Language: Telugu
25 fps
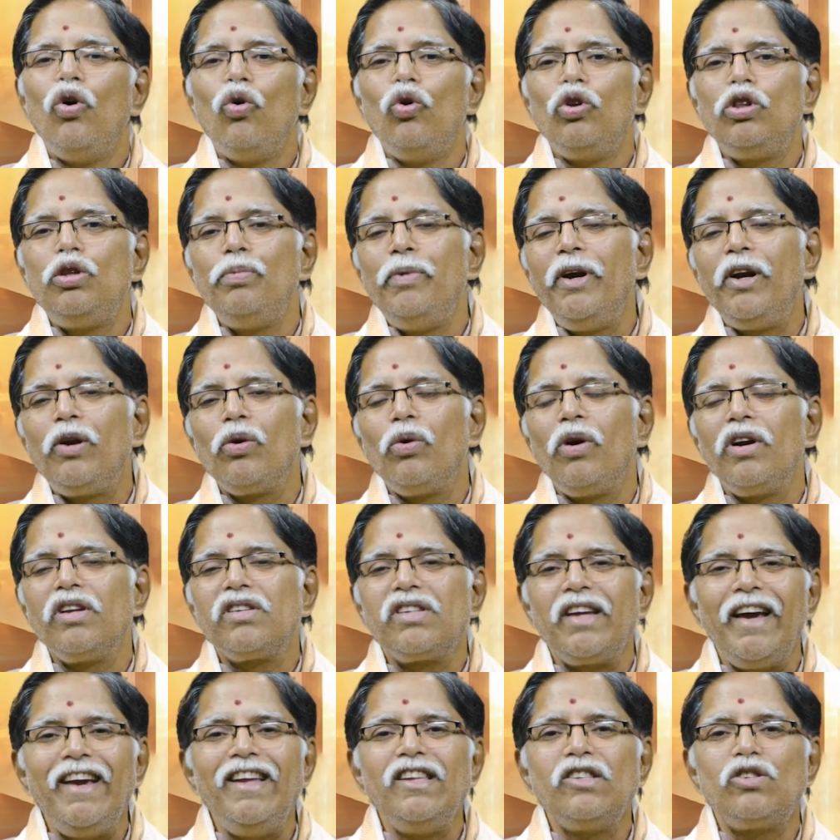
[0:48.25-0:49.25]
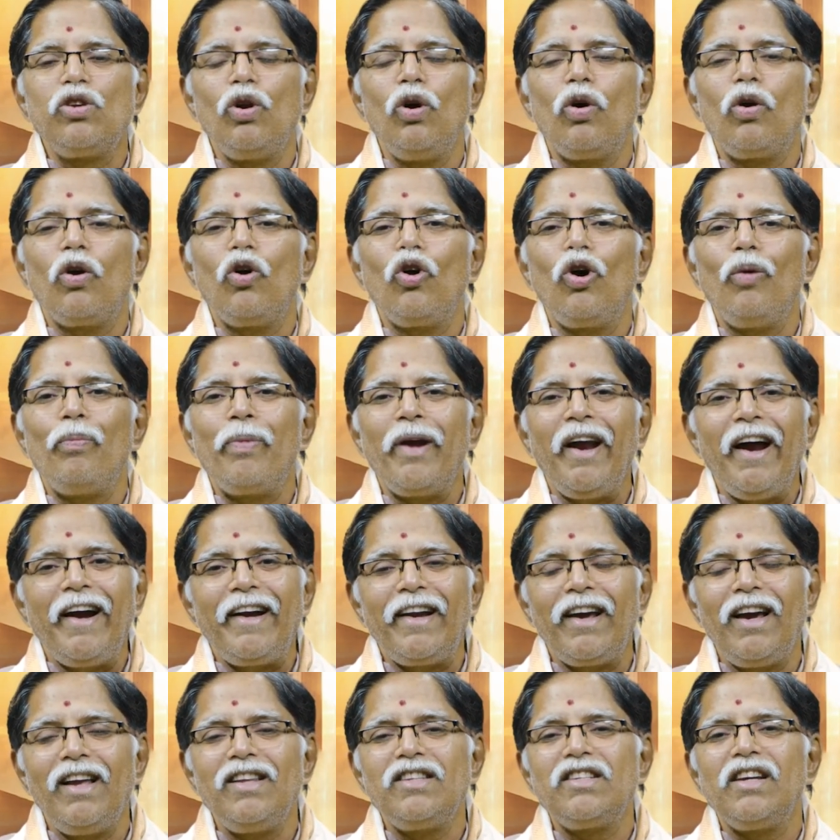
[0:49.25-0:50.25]
గుర్తుపెట్టుకోండి సైన్స్లో కూడా ఒక
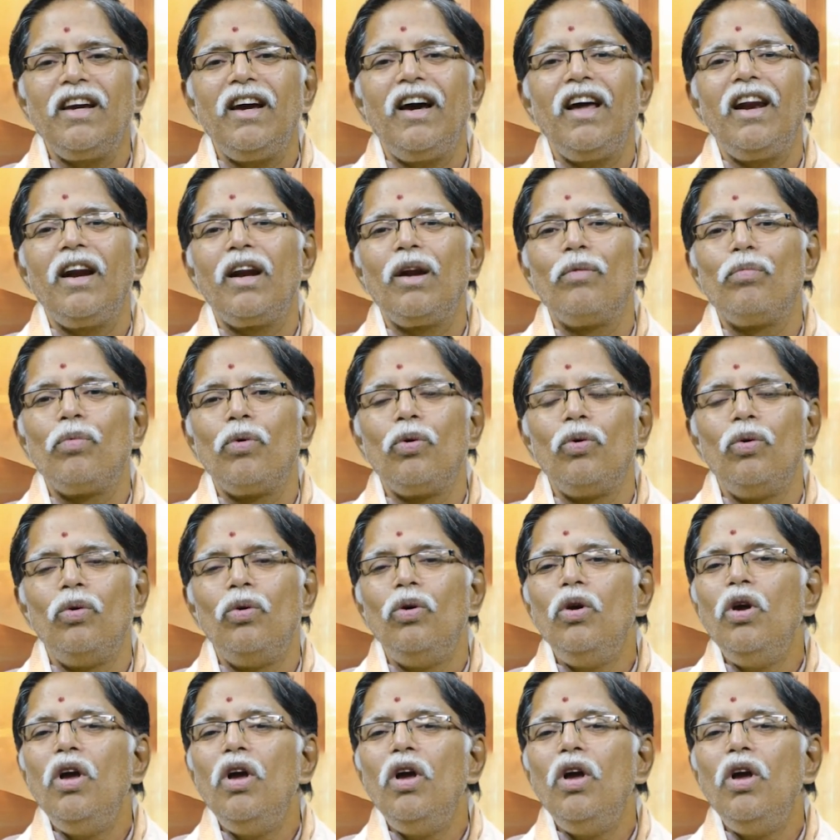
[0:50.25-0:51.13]
ప్రాక్టికల్ చేయాలన్నప్పుడు